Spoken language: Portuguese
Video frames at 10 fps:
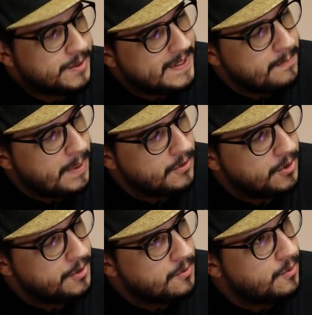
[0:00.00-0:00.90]
o
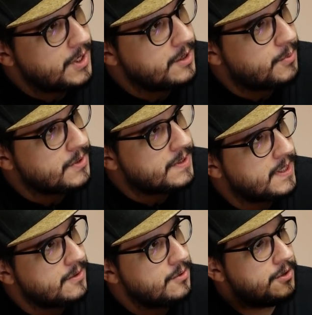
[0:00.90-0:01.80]
dissipador e o cooler do
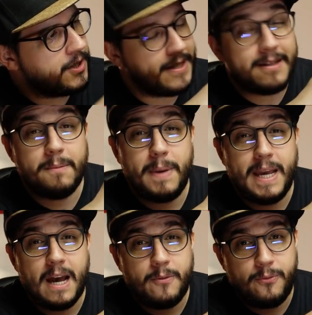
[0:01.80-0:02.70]
processador e também a